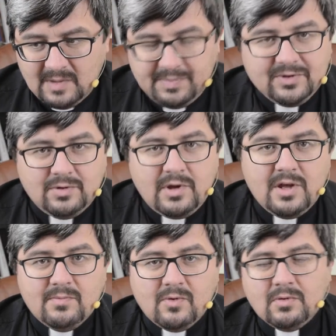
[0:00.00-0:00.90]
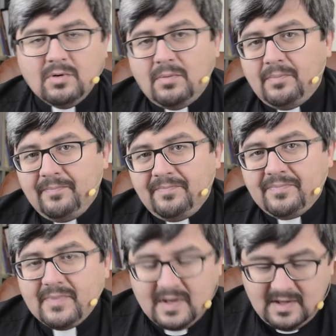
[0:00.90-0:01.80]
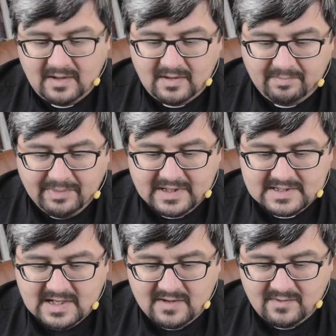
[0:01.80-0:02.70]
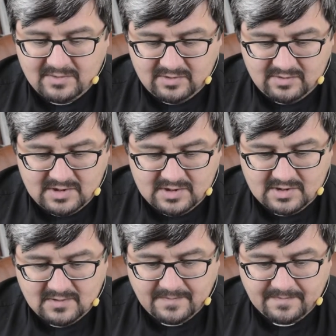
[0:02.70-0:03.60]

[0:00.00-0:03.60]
под другим углом а, показать вам эту истину.